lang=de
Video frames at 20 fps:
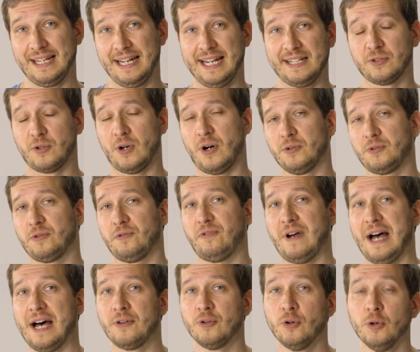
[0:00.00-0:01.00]
Elektroauto
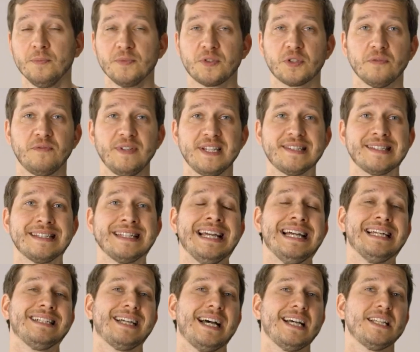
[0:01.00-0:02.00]
fahren, um zu wissen,
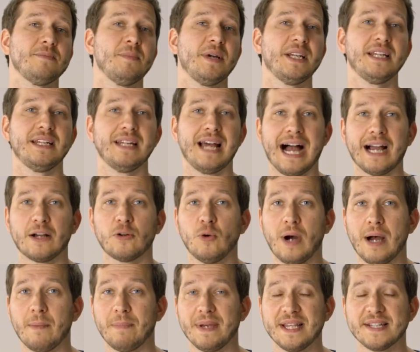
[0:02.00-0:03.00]
dass man den Akku
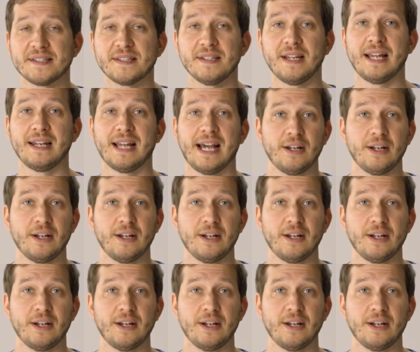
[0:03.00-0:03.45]
am besten an